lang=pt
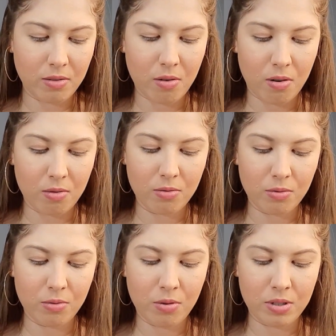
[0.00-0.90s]
com
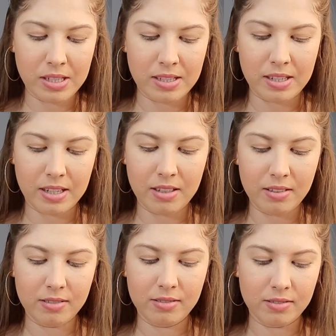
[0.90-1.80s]
o rosé
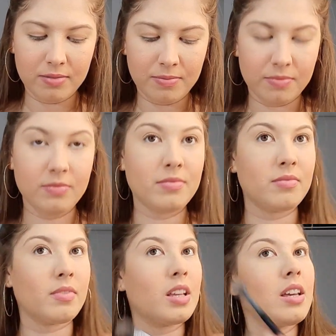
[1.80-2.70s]

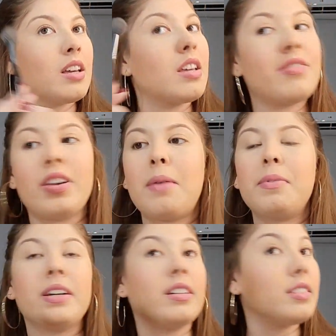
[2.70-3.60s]
e venho
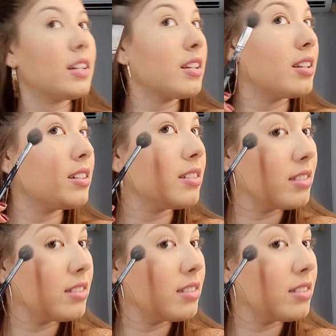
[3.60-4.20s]
aplicando aqui.